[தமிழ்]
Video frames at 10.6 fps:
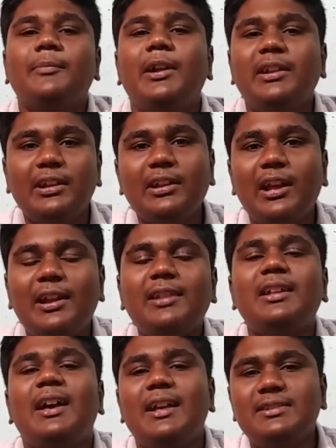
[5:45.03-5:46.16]
பட் இருந்தாலும்
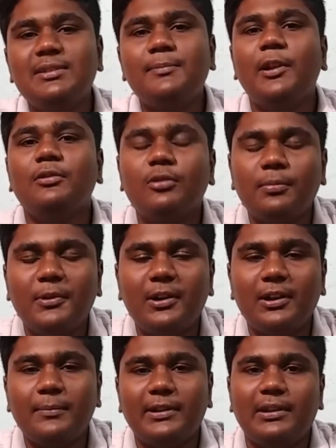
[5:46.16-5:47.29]
இந்த ஹெச் பிளட்
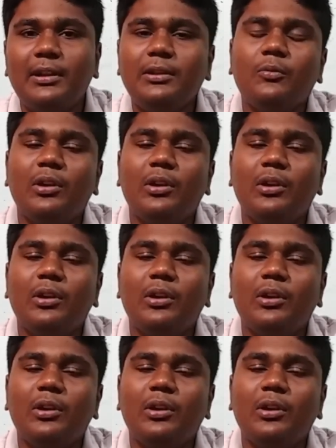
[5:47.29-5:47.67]
குரூப்ன்றது பார்த்தீங்கன்னா இந்த